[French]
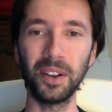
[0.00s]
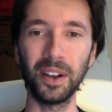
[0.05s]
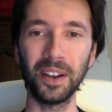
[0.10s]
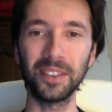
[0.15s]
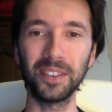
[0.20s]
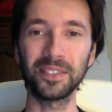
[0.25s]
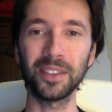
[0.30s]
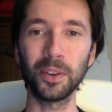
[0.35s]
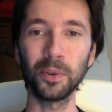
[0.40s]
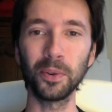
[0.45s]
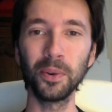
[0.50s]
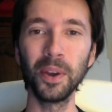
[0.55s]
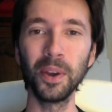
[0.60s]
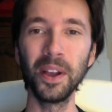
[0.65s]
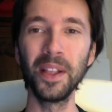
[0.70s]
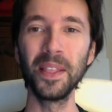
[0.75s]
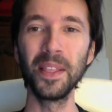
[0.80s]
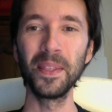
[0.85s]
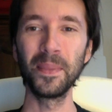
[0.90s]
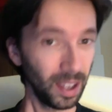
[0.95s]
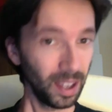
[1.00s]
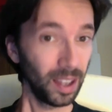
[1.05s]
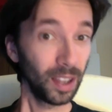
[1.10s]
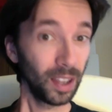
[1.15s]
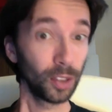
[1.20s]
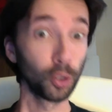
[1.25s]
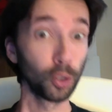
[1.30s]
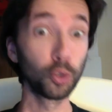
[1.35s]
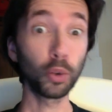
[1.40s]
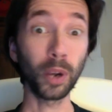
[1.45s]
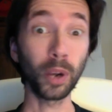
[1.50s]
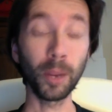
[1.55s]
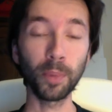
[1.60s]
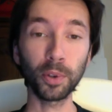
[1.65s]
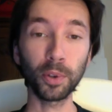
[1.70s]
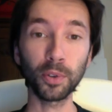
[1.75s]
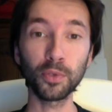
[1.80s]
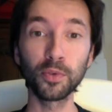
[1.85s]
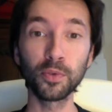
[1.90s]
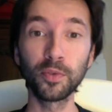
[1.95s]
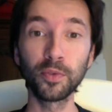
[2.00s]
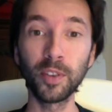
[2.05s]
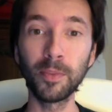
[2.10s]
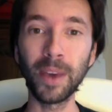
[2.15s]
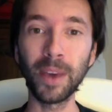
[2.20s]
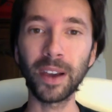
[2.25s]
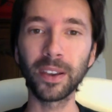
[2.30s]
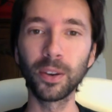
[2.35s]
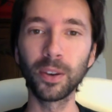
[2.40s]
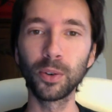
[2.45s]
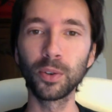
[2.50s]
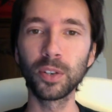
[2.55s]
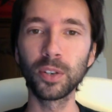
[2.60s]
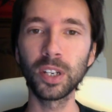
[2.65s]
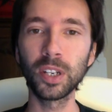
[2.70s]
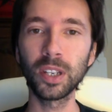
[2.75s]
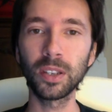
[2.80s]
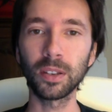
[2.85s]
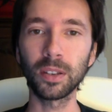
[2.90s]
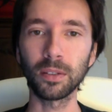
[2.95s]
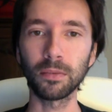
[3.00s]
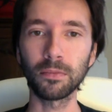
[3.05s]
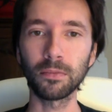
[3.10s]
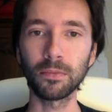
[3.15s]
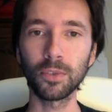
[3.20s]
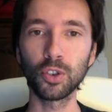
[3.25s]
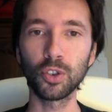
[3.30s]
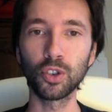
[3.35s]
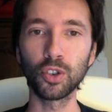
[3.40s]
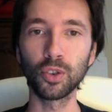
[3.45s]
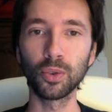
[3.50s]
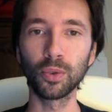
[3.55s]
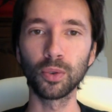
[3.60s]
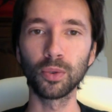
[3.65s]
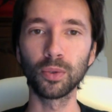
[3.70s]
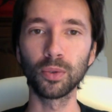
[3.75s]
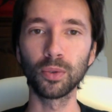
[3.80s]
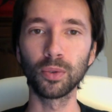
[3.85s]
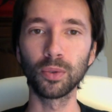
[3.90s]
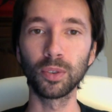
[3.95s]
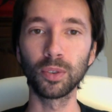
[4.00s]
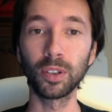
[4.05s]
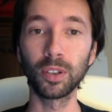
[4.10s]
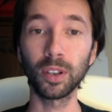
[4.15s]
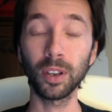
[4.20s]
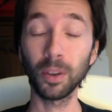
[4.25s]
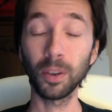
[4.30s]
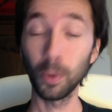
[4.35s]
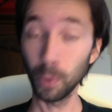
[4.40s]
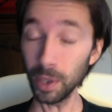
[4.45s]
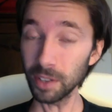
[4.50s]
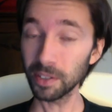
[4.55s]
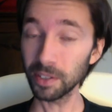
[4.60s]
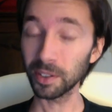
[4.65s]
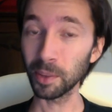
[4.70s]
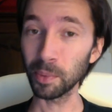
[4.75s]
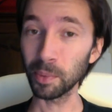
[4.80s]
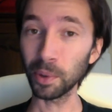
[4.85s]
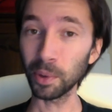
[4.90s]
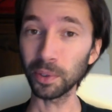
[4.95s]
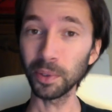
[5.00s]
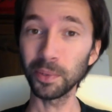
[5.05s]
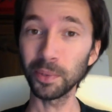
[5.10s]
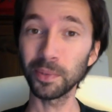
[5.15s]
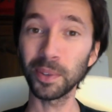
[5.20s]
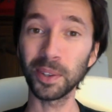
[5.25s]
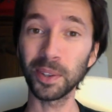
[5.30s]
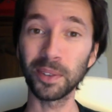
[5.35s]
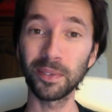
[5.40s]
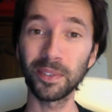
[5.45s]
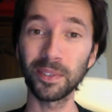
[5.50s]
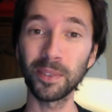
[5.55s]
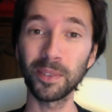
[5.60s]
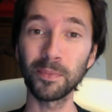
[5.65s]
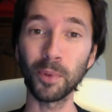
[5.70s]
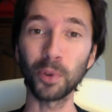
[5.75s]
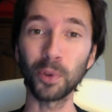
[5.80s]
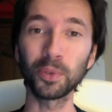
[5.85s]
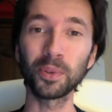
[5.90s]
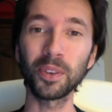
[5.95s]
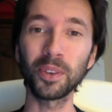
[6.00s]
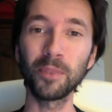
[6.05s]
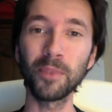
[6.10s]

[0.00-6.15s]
grâce à eux. Donc sur l'importance du film archéologique, je dirais que oui, c'est important de faire des films entre